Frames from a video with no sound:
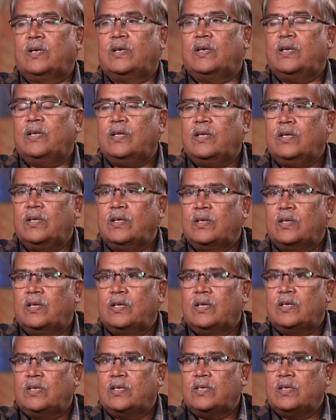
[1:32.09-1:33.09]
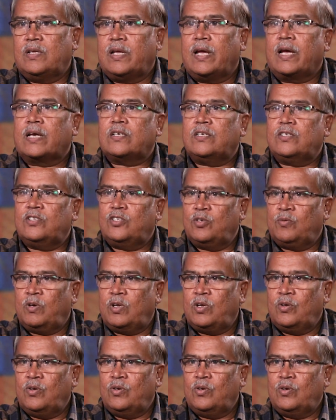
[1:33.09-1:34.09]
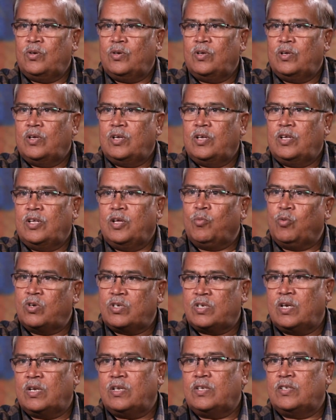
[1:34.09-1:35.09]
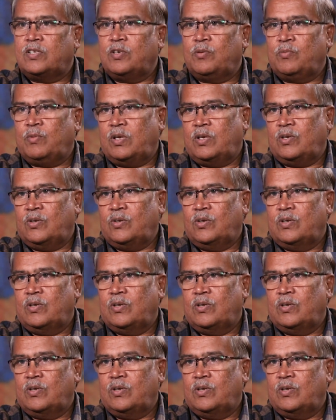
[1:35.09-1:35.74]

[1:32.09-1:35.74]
అంటే యాక్షన్ సినిమాలు ఎమోషనల్ సినిమాలు